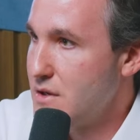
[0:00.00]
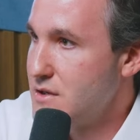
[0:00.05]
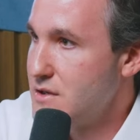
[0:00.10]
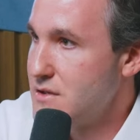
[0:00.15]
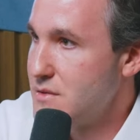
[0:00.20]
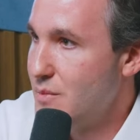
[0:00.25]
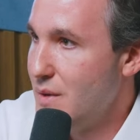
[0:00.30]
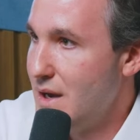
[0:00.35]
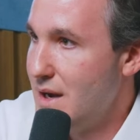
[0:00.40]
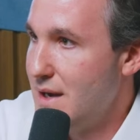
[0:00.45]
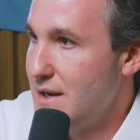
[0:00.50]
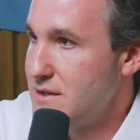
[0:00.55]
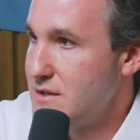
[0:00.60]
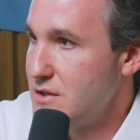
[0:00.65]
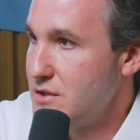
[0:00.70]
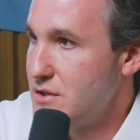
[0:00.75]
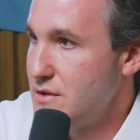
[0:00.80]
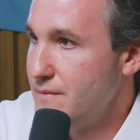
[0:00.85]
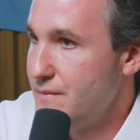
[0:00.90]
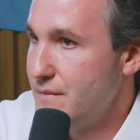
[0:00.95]
da XP
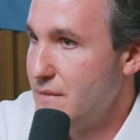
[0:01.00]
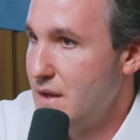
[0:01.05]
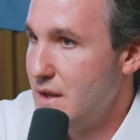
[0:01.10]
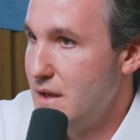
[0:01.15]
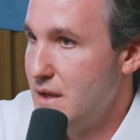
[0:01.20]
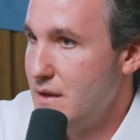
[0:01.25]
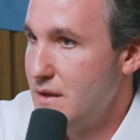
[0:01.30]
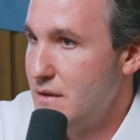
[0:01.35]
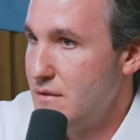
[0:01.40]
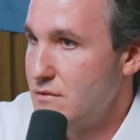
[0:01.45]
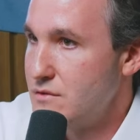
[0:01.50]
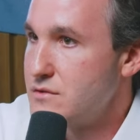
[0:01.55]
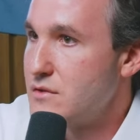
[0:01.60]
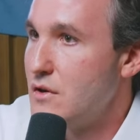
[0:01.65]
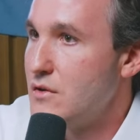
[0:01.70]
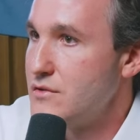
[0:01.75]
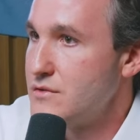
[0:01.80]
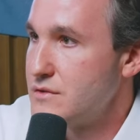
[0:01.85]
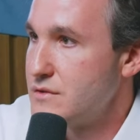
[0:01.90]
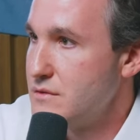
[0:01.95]
Asset, né? Nos
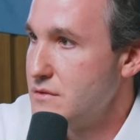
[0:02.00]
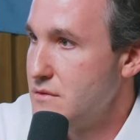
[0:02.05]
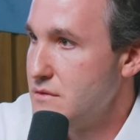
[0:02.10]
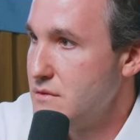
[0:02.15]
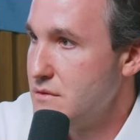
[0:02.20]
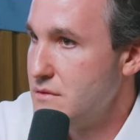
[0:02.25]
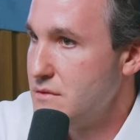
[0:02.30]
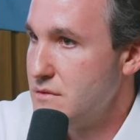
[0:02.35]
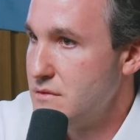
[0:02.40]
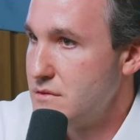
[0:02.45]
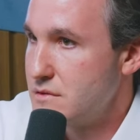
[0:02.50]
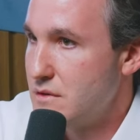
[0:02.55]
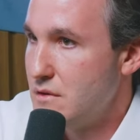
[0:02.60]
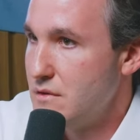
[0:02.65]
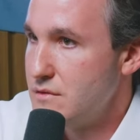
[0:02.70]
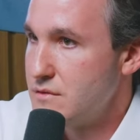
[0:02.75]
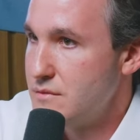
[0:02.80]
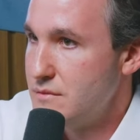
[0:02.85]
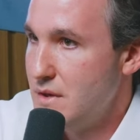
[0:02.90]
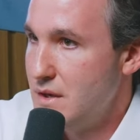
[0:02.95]
calls, no, nos
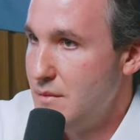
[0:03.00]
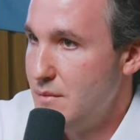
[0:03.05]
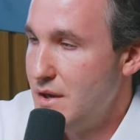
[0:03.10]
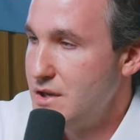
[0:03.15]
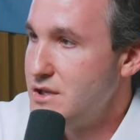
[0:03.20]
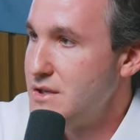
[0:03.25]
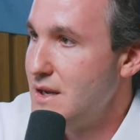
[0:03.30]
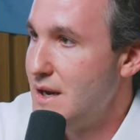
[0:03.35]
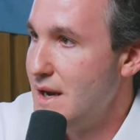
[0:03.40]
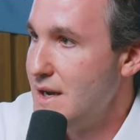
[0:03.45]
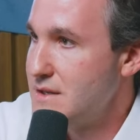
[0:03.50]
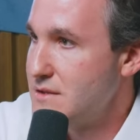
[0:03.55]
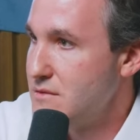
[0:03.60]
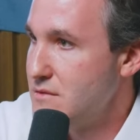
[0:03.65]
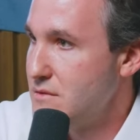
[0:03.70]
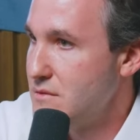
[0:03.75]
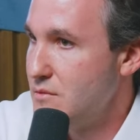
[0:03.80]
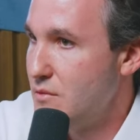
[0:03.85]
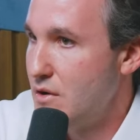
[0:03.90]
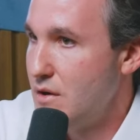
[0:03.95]
calls é, matinais,
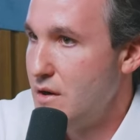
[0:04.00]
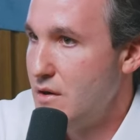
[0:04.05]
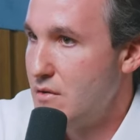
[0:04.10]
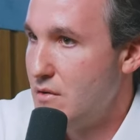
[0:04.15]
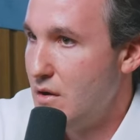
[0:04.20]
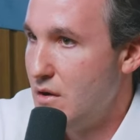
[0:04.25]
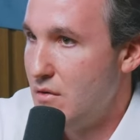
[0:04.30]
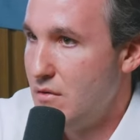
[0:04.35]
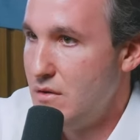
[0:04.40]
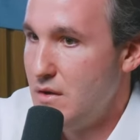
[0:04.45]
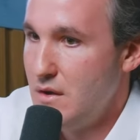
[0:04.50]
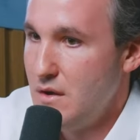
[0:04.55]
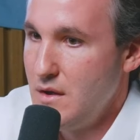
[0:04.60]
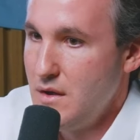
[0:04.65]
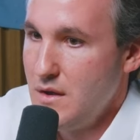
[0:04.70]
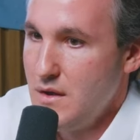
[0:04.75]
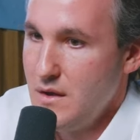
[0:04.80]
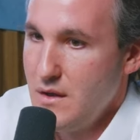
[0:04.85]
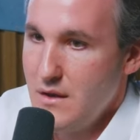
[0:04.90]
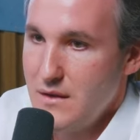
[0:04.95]
no morning call,
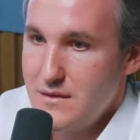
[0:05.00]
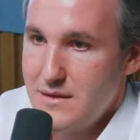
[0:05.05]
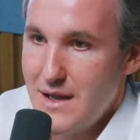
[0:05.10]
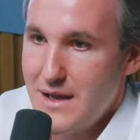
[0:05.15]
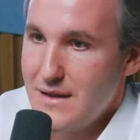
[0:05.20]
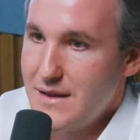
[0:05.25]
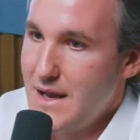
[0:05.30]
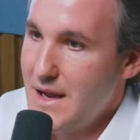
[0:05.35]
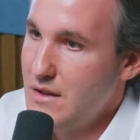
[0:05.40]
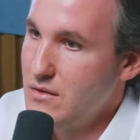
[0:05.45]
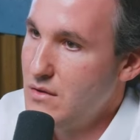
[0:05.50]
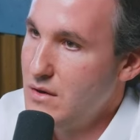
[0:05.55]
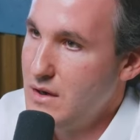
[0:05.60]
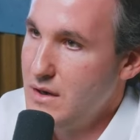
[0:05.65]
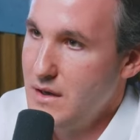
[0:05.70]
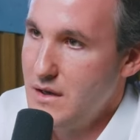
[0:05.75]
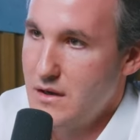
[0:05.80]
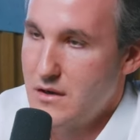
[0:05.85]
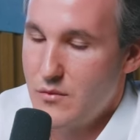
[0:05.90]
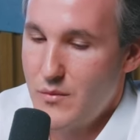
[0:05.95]
entendendo
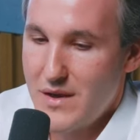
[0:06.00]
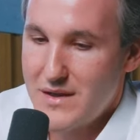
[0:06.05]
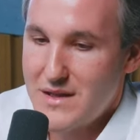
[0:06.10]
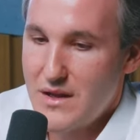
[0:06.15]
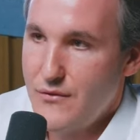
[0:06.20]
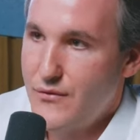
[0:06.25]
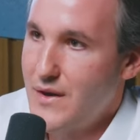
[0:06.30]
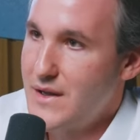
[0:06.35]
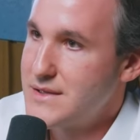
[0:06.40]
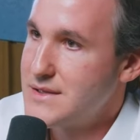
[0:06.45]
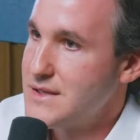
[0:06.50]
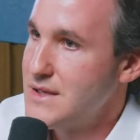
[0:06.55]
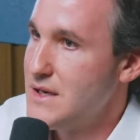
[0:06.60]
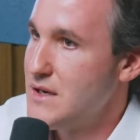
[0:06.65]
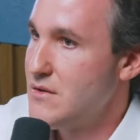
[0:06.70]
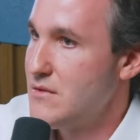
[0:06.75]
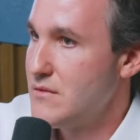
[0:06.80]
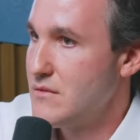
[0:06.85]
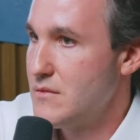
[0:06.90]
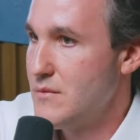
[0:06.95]
ali como é que está a
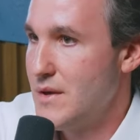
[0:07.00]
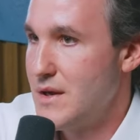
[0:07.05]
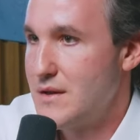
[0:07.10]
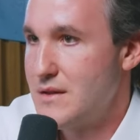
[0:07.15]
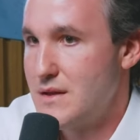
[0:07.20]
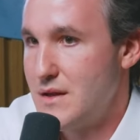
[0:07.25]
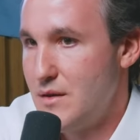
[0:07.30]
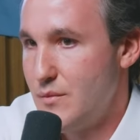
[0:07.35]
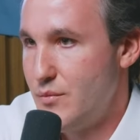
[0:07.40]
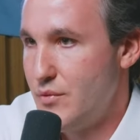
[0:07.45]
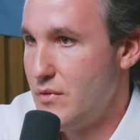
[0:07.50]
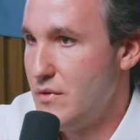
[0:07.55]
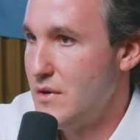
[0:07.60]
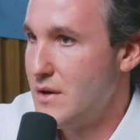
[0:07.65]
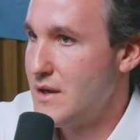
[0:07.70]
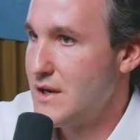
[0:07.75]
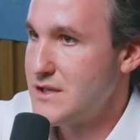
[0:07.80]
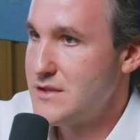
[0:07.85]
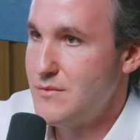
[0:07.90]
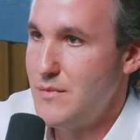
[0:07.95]
inflação, como é que está
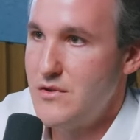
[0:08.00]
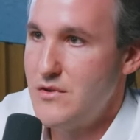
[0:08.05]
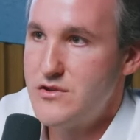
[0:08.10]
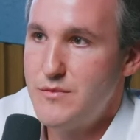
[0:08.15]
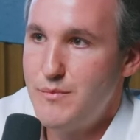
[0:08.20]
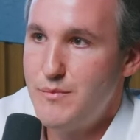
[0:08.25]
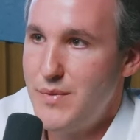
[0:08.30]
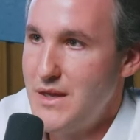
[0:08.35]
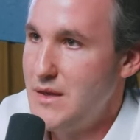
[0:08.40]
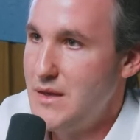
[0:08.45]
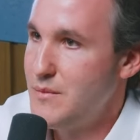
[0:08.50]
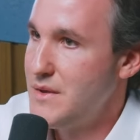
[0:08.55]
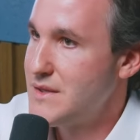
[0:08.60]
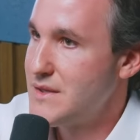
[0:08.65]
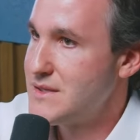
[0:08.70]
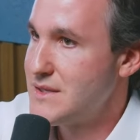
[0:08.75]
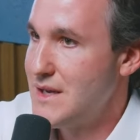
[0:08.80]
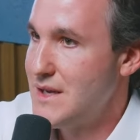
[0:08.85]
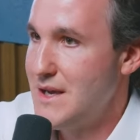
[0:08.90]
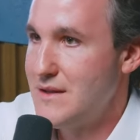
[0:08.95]
o crescimento de PIB,
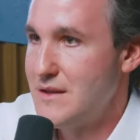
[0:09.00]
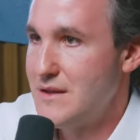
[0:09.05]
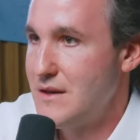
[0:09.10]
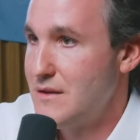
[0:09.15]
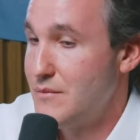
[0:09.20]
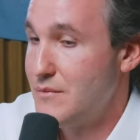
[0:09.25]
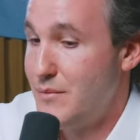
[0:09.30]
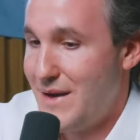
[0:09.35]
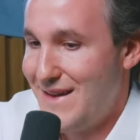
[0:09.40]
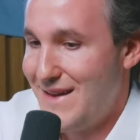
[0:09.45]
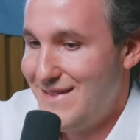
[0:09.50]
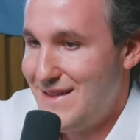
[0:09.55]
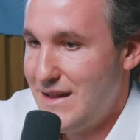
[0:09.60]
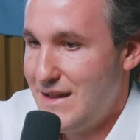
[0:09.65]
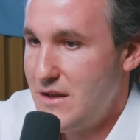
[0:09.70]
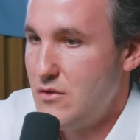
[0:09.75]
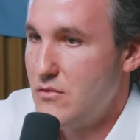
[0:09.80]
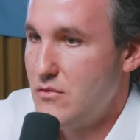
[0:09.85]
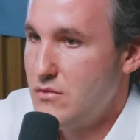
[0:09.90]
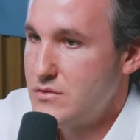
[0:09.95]
etc., para
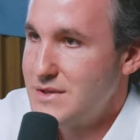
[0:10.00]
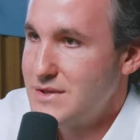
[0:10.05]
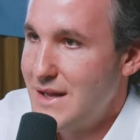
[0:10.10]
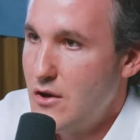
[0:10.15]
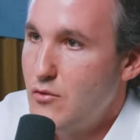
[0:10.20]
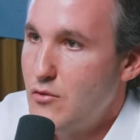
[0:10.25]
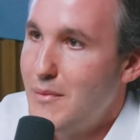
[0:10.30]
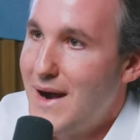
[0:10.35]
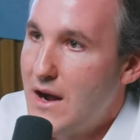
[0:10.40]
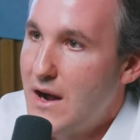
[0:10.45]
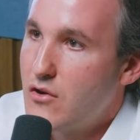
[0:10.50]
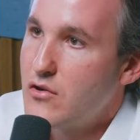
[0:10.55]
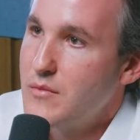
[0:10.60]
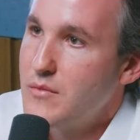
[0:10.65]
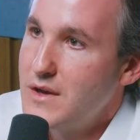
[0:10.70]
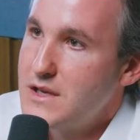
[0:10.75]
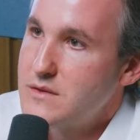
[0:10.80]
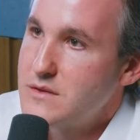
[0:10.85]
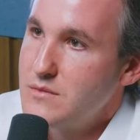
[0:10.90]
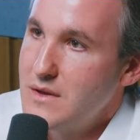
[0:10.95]
entender o cenário macro
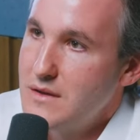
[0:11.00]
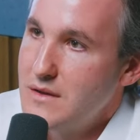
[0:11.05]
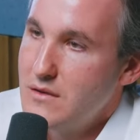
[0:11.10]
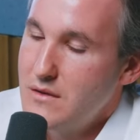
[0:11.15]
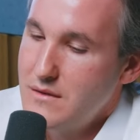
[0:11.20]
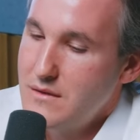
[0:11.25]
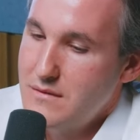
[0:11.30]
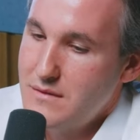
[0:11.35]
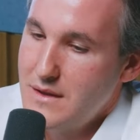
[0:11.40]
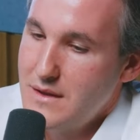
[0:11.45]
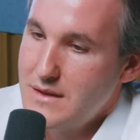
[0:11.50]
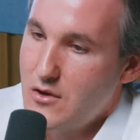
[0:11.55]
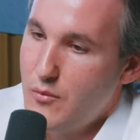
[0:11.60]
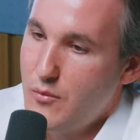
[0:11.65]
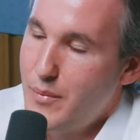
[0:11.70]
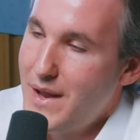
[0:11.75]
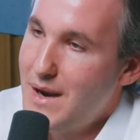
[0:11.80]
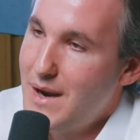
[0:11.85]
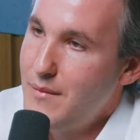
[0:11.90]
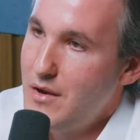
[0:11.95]
mesmo e tentar
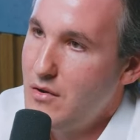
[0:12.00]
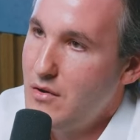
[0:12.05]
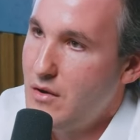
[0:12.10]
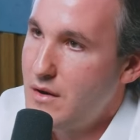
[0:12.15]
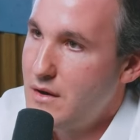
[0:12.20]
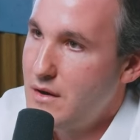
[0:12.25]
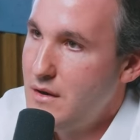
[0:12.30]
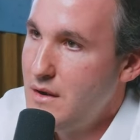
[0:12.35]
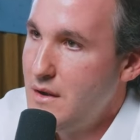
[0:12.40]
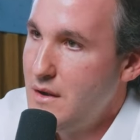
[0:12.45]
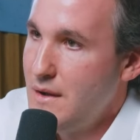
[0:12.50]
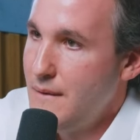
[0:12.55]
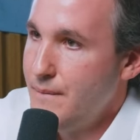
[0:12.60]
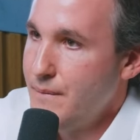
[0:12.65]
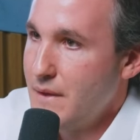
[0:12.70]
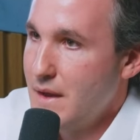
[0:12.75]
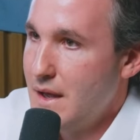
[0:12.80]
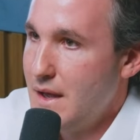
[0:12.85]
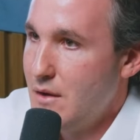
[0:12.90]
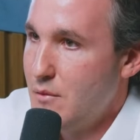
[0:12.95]
operar melhor
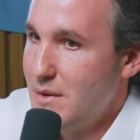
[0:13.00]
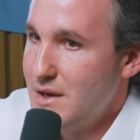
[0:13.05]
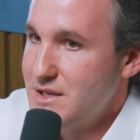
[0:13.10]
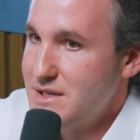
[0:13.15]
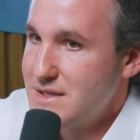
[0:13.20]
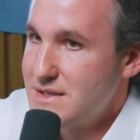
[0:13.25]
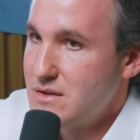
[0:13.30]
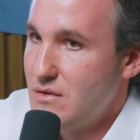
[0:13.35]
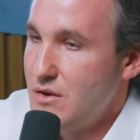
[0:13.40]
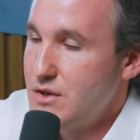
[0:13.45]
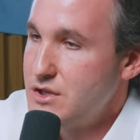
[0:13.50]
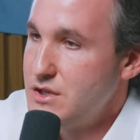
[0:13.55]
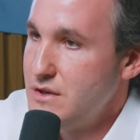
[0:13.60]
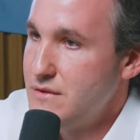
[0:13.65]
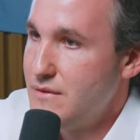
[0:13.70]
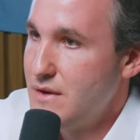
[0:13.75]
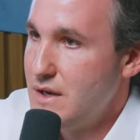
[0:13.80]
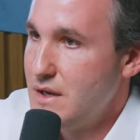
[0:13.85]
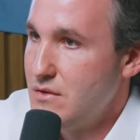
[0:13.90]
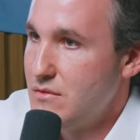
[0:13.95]
é uma gestão
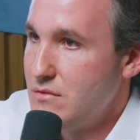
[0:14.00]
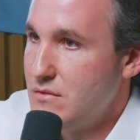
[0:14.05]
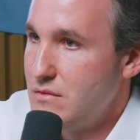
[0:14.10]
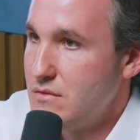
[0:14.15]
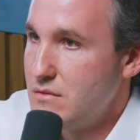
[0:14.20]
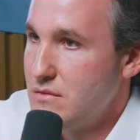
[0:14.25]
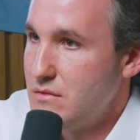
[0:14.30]
ativa ali no,